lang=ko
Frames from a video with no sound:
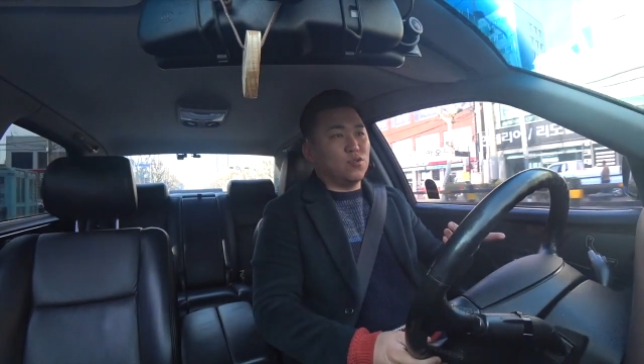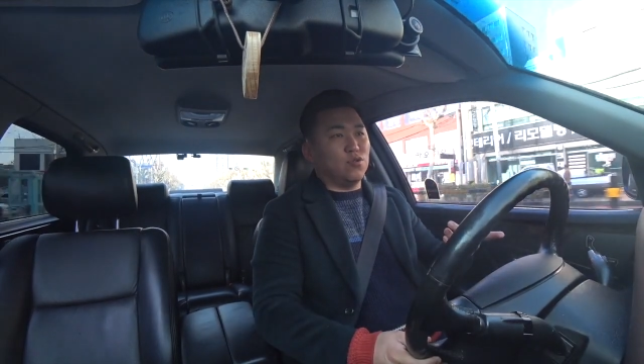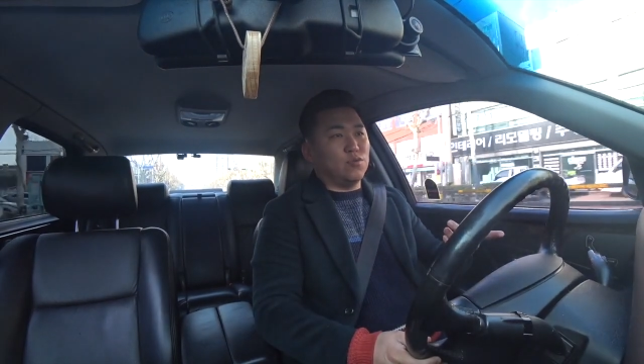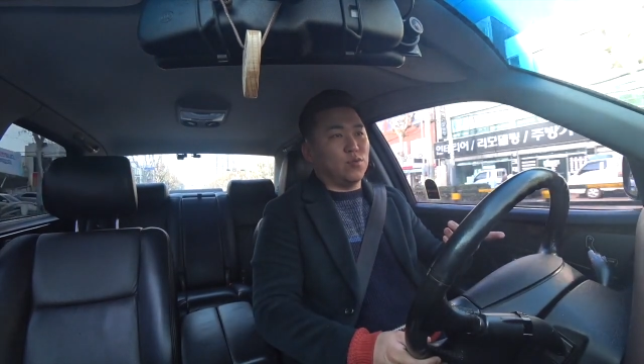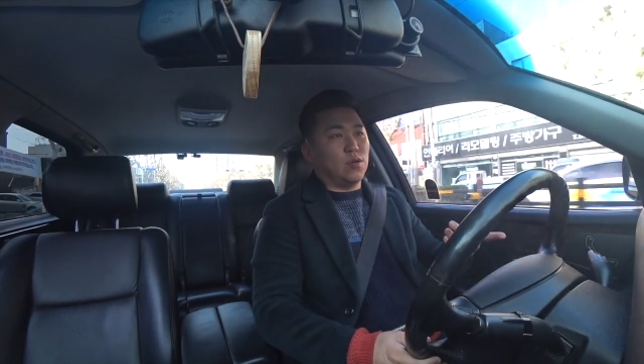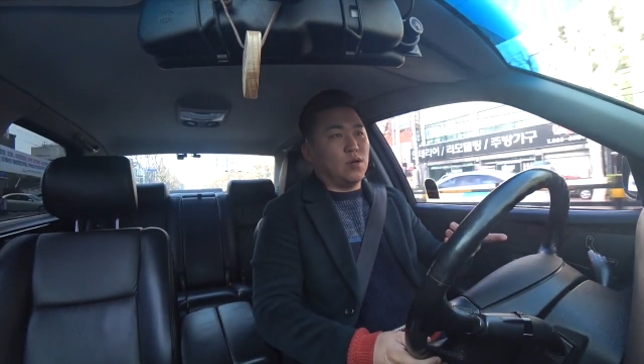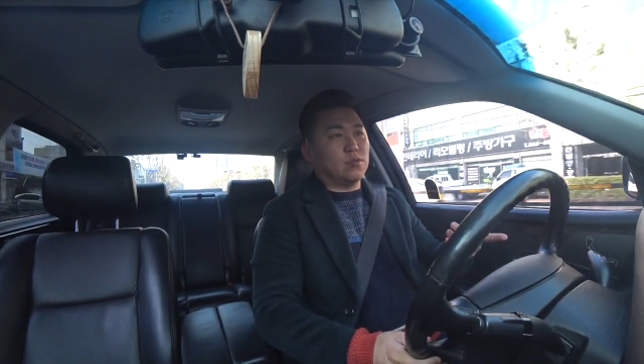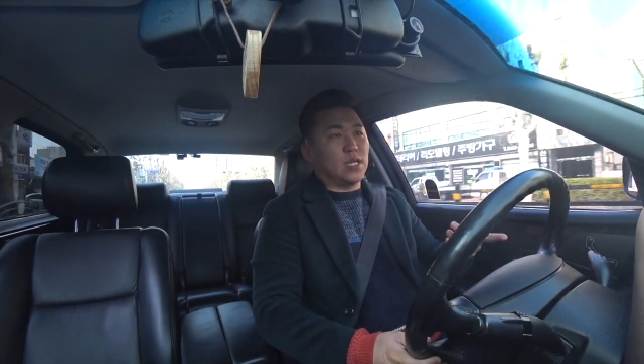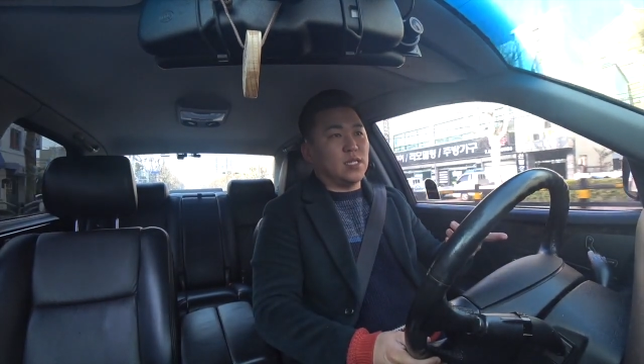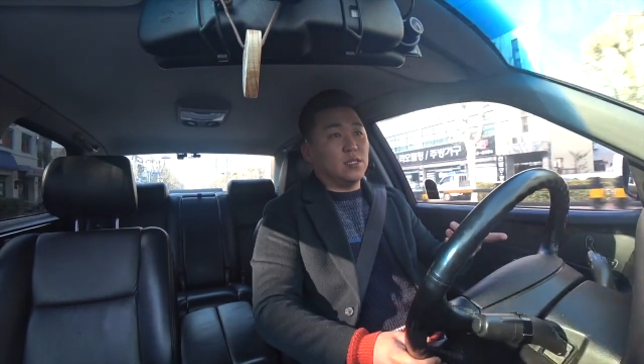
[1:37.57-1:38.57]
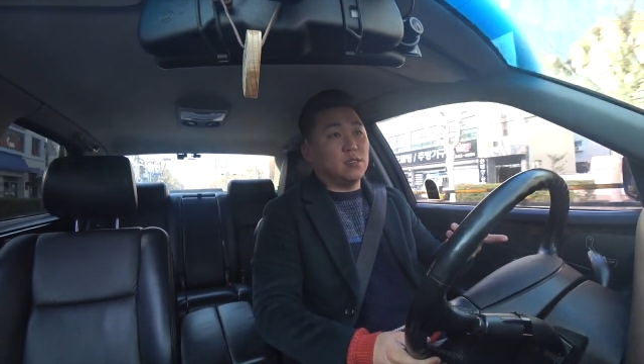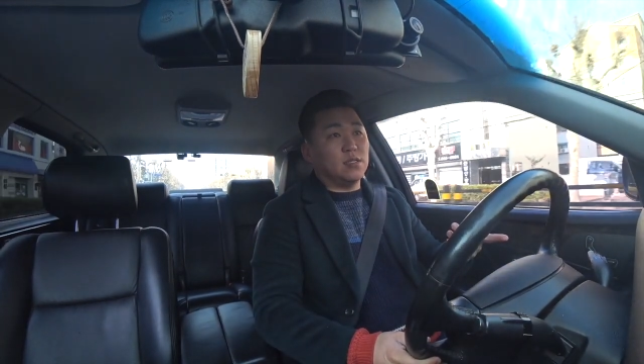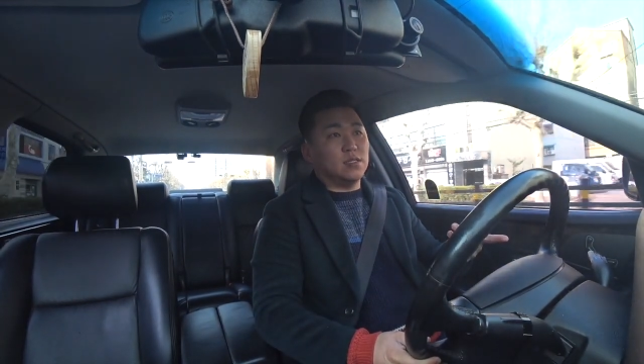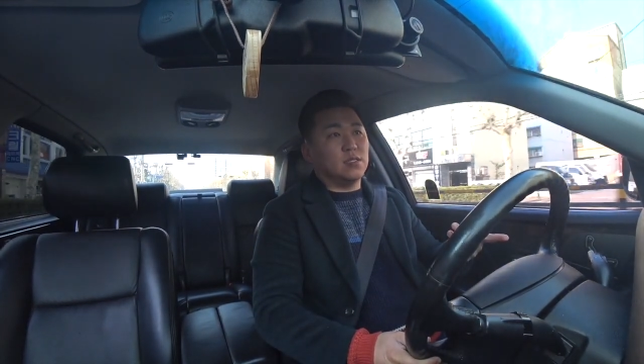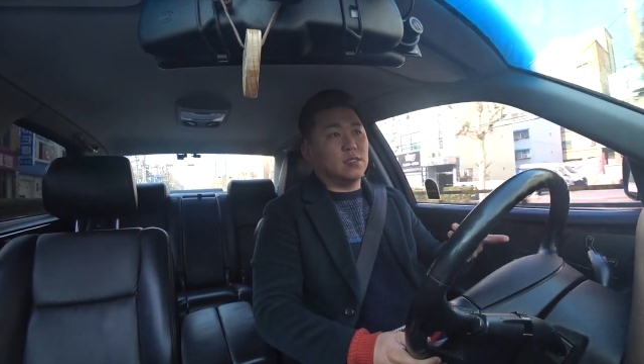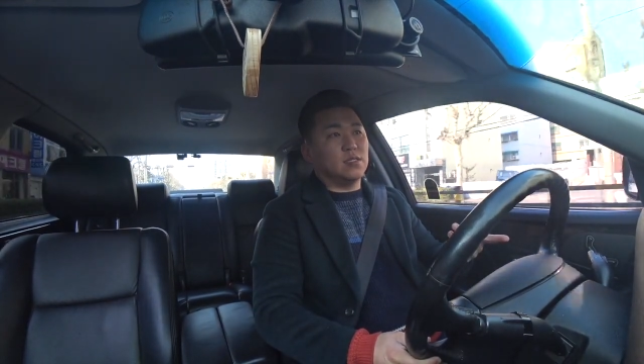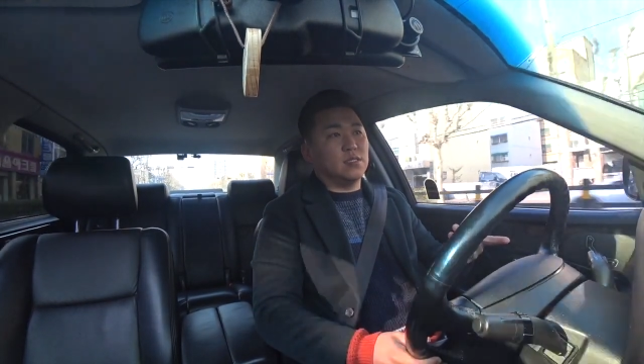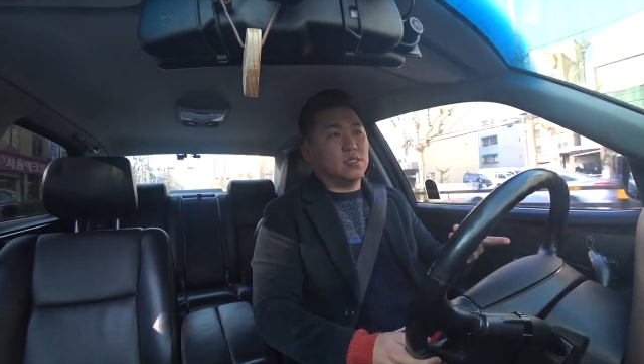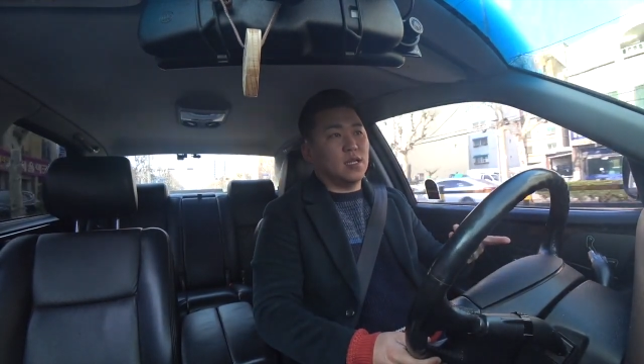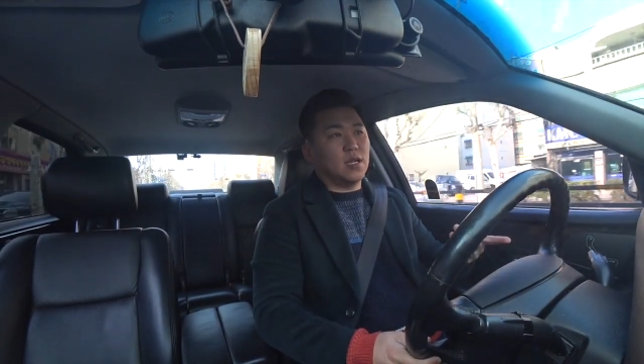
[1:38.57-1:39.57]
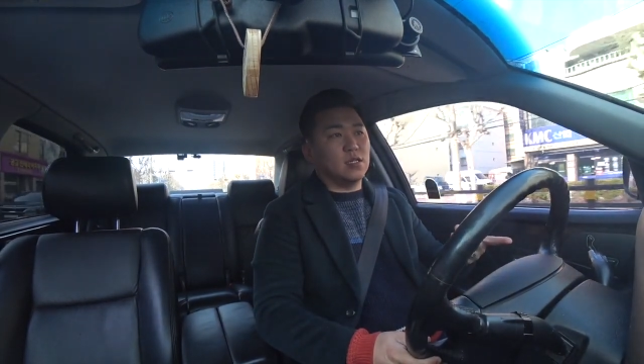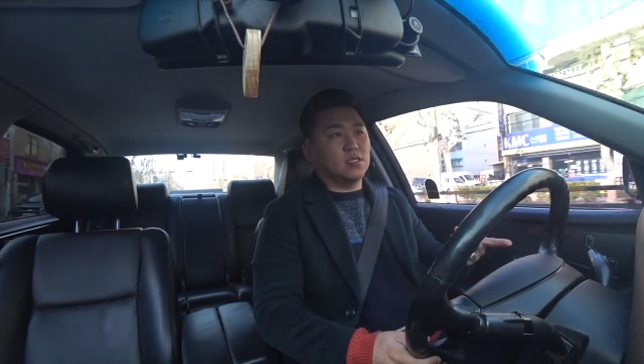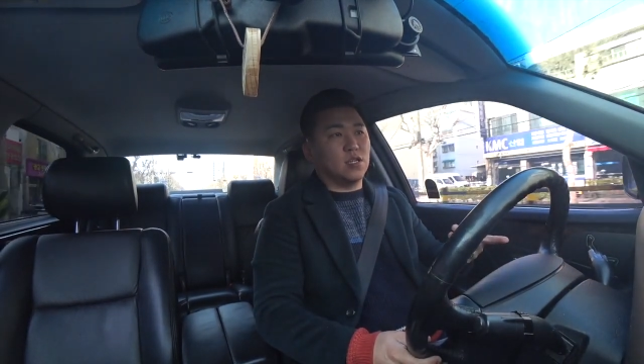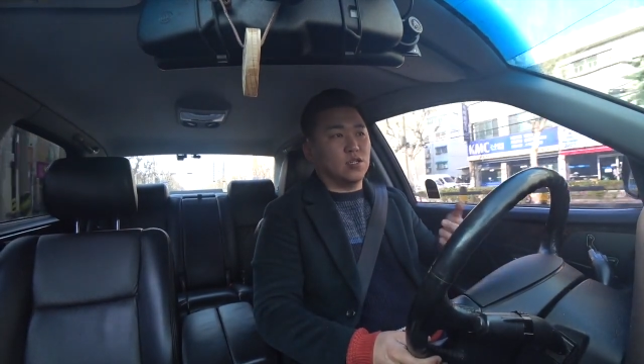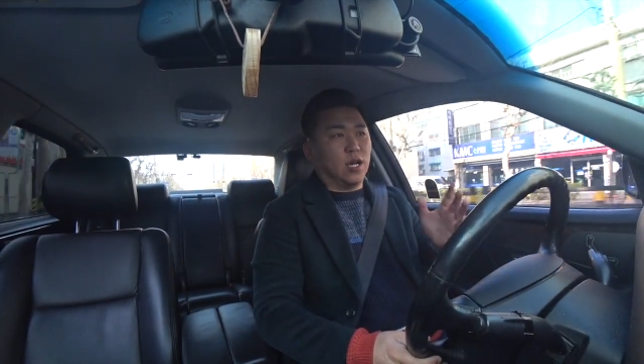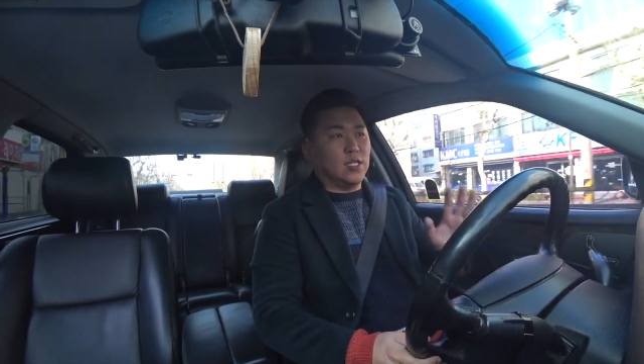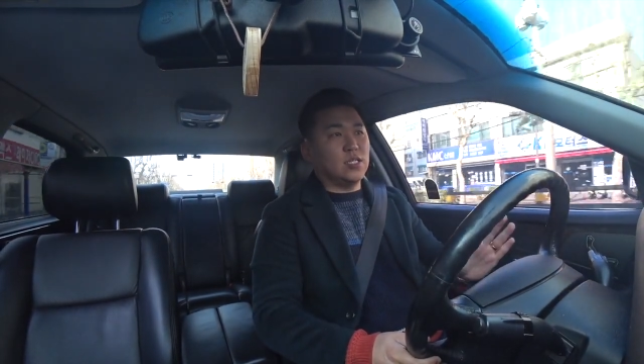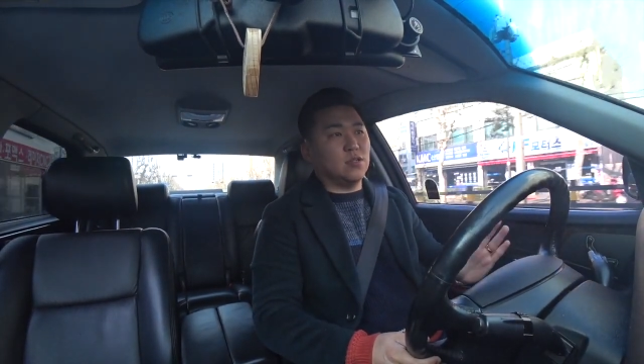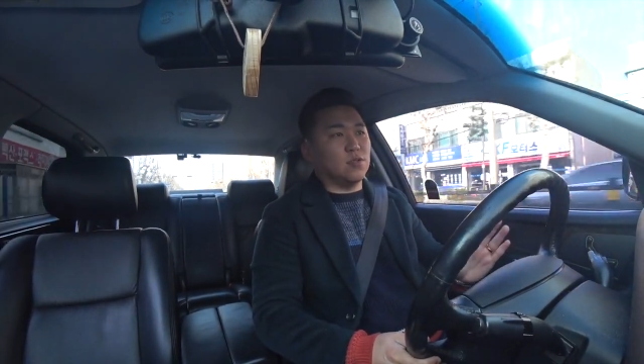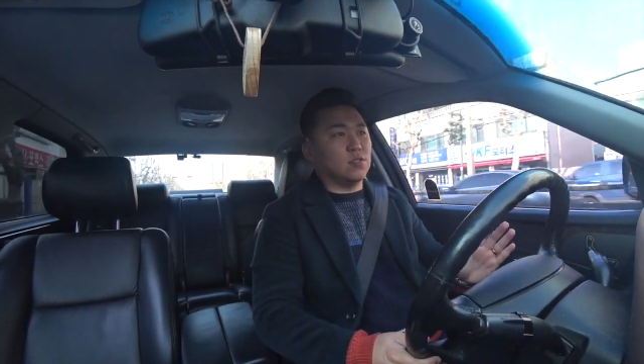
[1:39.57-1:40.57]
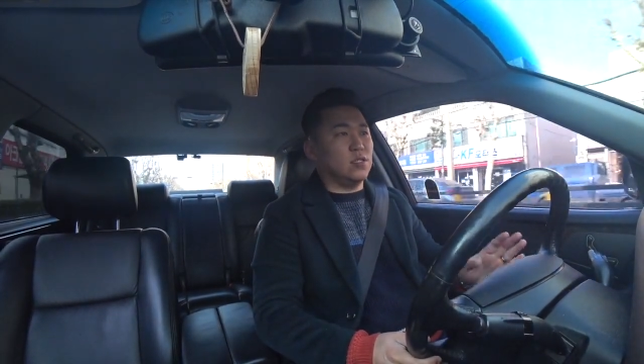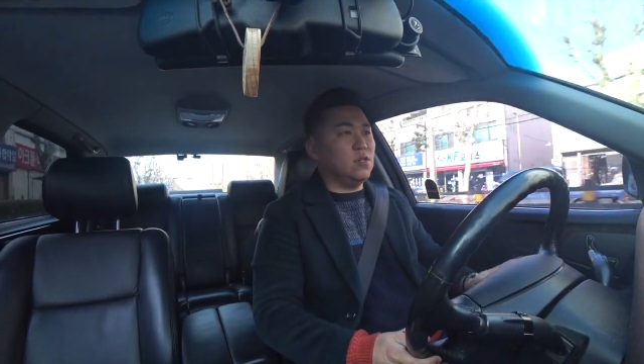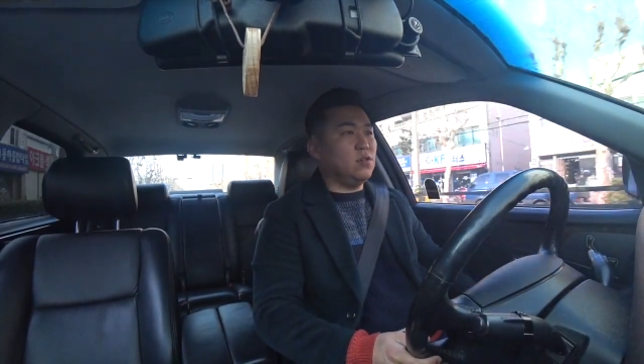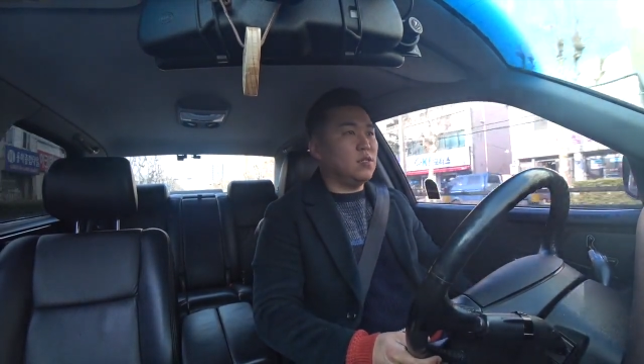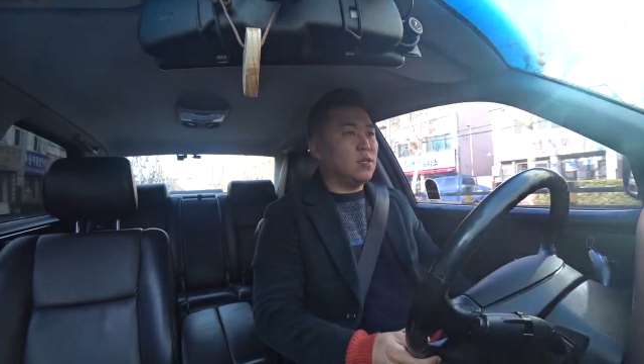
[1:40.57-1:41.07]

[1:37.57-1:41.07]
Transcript: 소음이 올라온다 이런 생각은 전혀 안 했었거든요.